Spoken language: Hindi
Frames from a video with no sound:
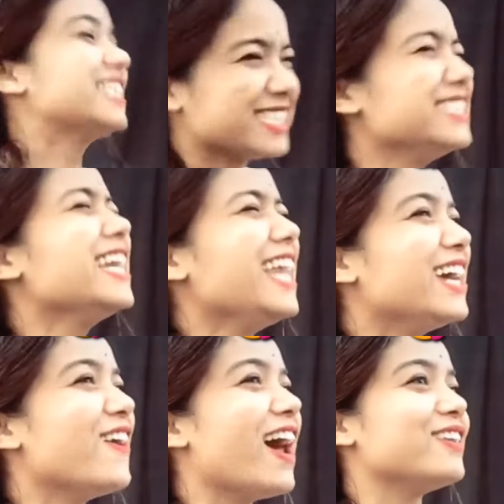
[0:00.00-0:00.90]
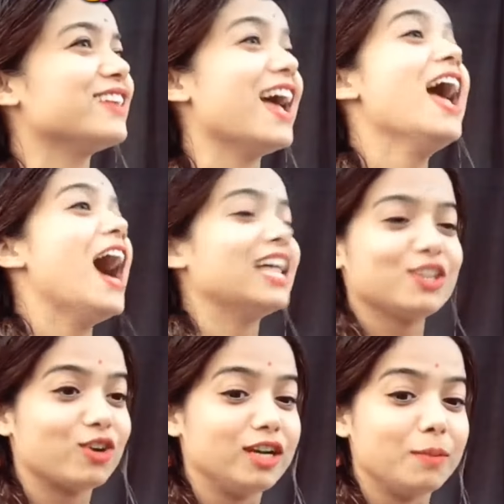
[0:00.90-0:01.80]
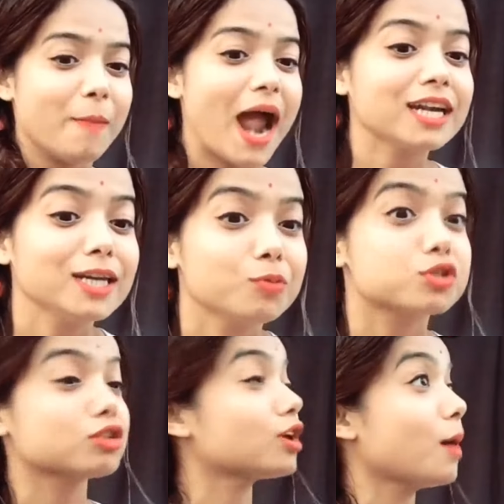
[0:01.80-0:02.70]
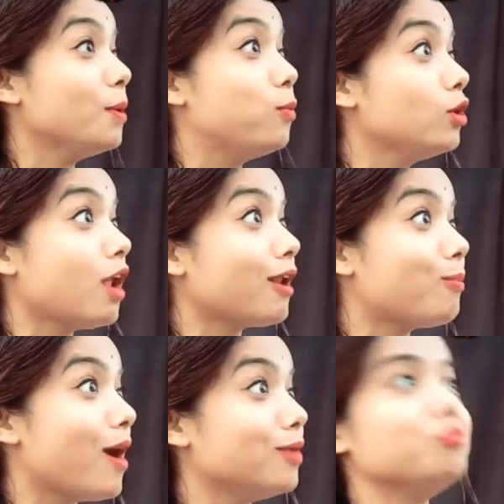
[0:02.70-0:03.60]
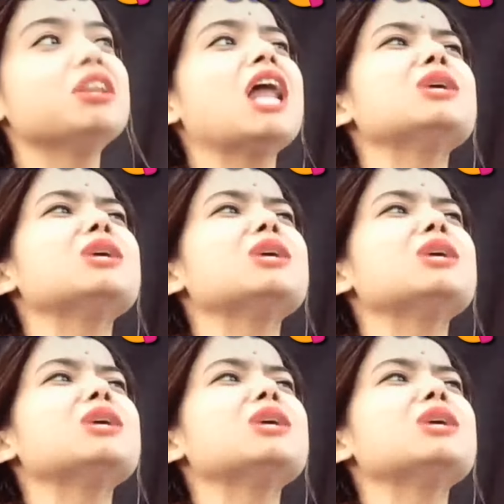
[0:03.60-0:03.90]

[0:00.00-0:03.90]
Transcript: सुनो ना आरो देखो मैट लिपस्टिक तो कभी भूलना ना बहन बिना